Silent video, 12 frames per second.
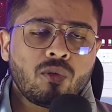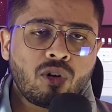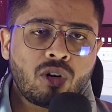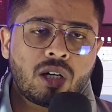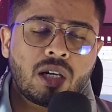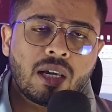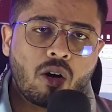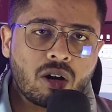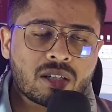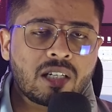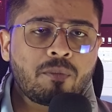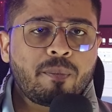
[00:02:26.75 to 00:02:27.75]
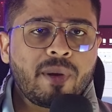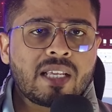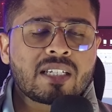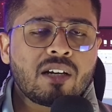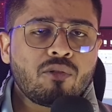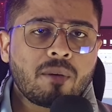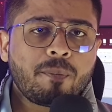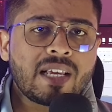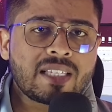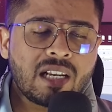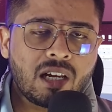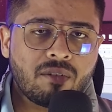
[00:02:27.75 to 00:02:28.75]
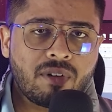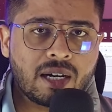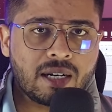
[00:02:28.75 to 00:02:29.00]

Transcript: वो ऑक्सीजन में बेच के उनका पैसा रिकवर